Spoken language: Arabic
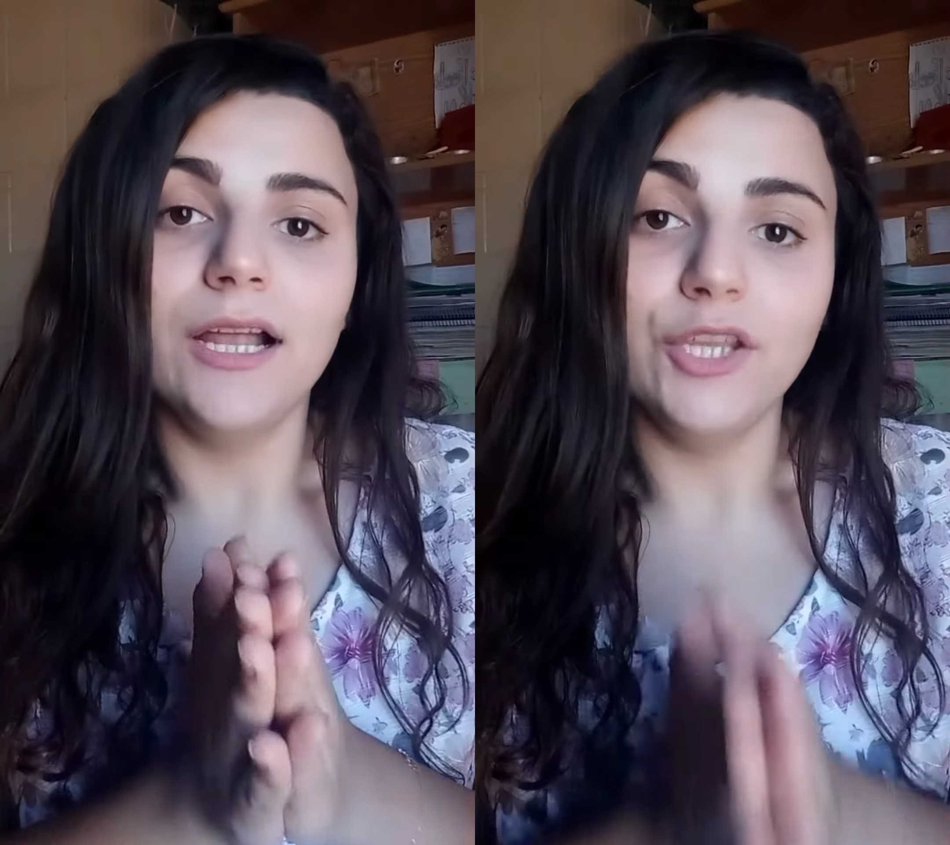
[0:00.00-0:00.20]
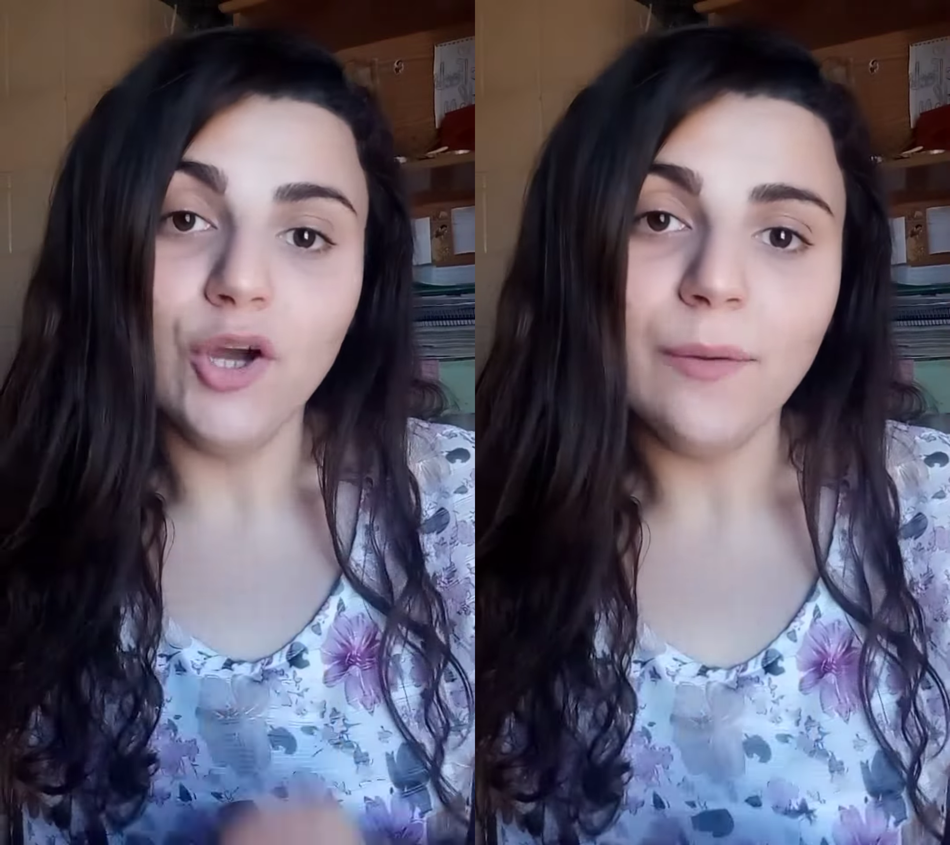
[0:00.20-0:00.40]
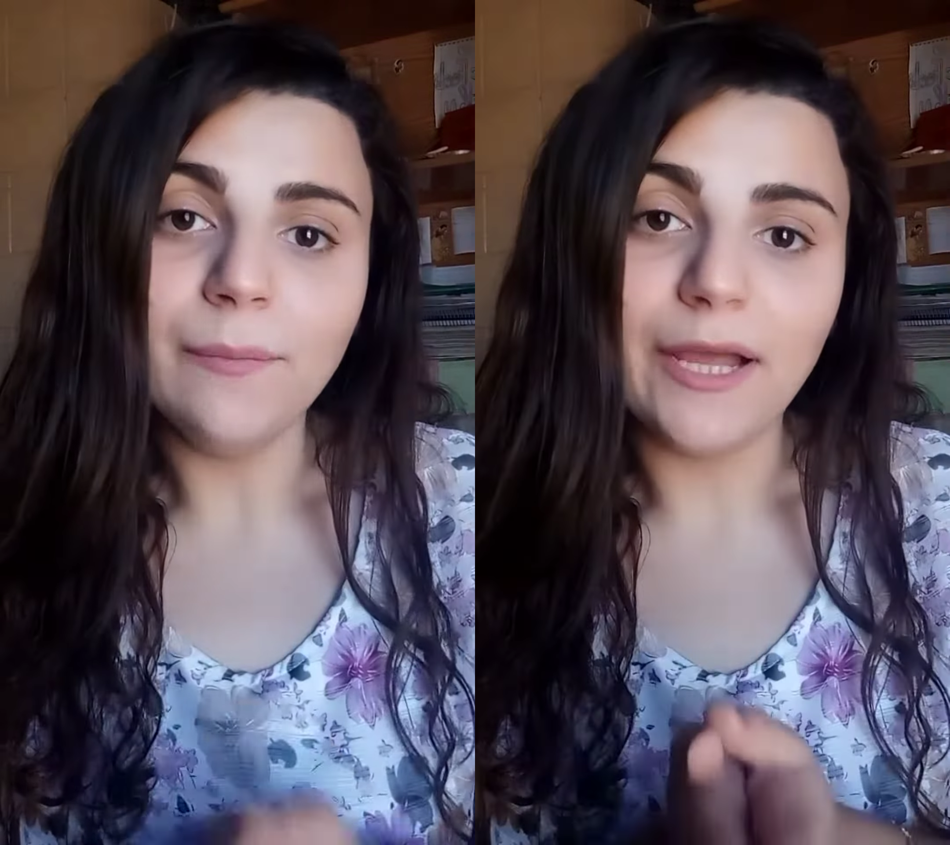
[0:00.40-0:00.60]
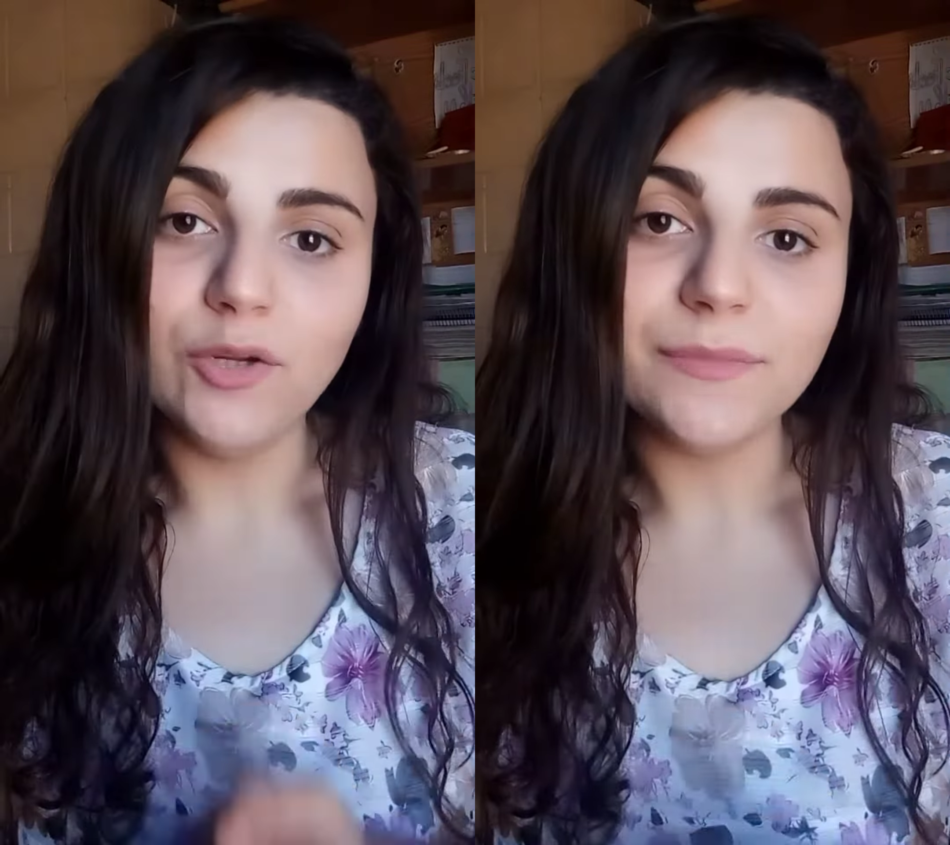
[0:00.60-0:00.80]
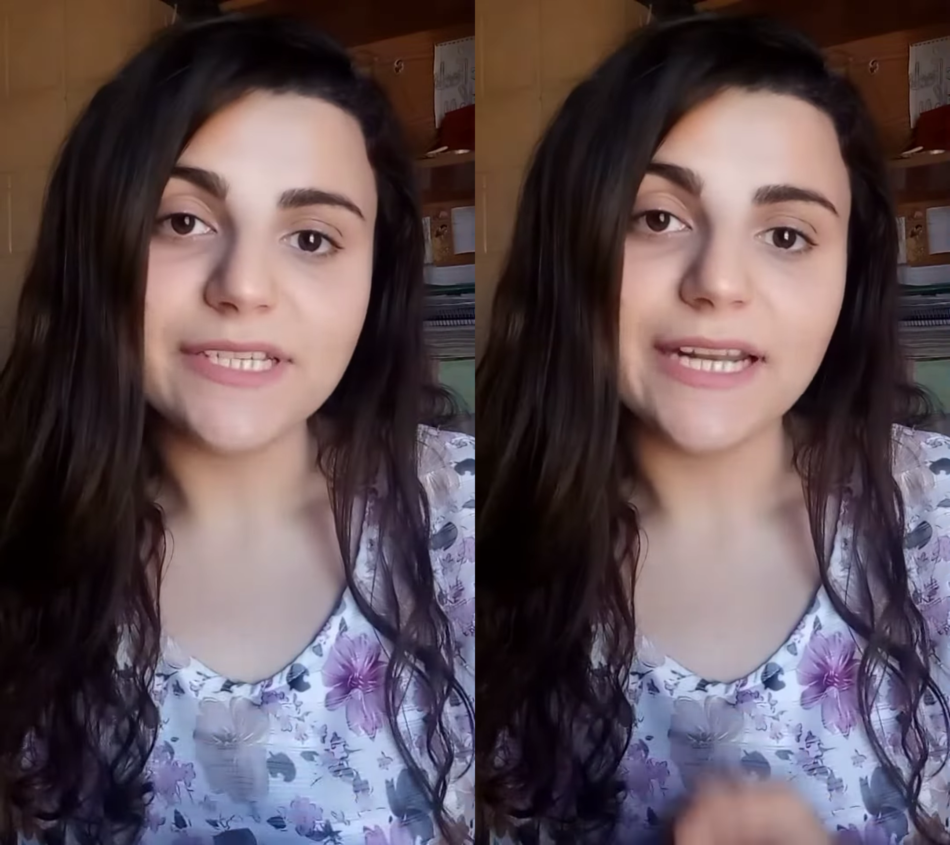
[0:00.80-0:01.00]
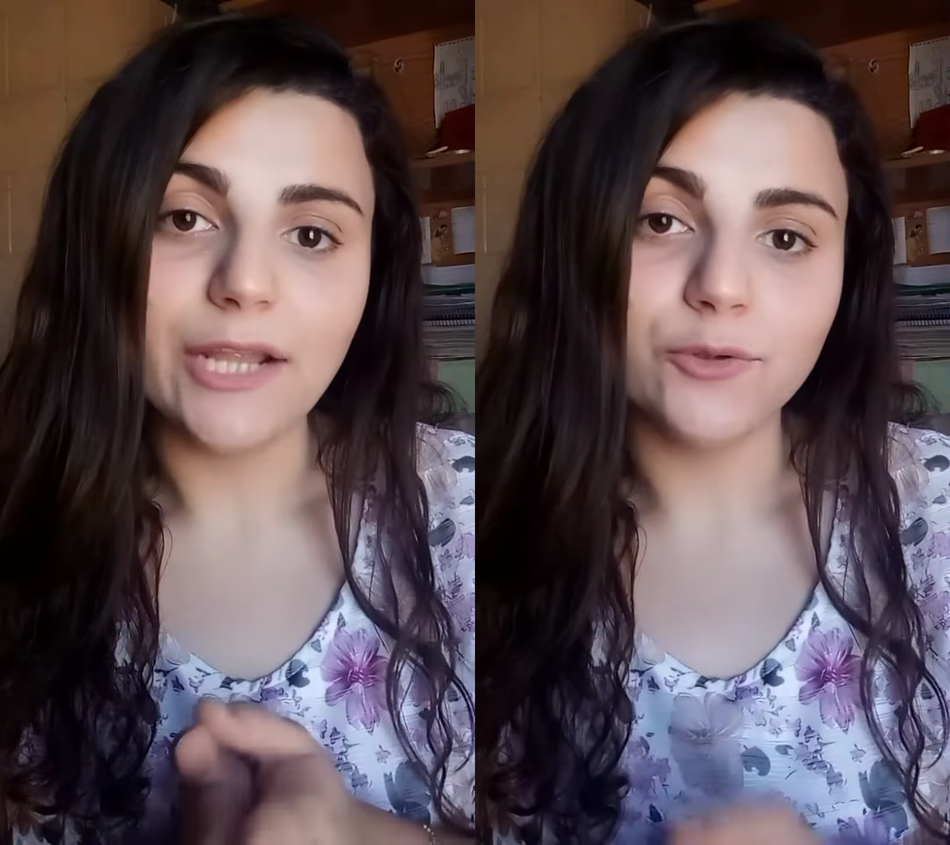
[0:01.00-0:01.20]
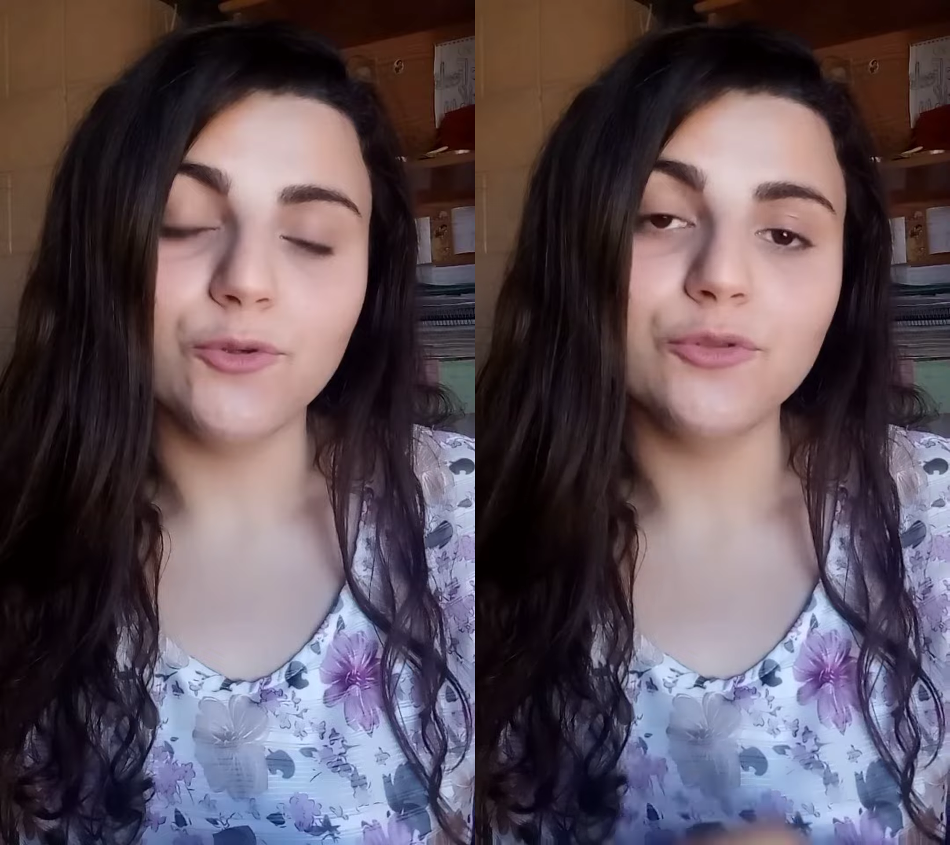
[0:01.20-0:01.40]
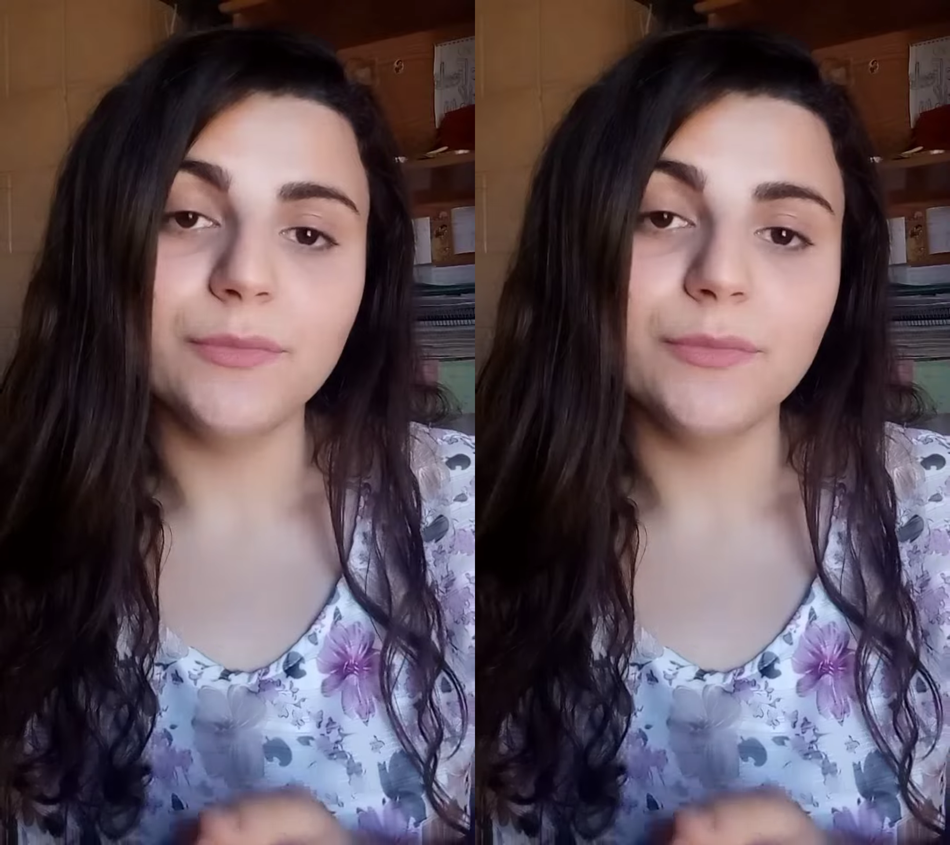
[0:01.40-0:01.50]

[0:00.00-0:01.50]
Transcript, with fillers: اليوم معلومتي رح تكون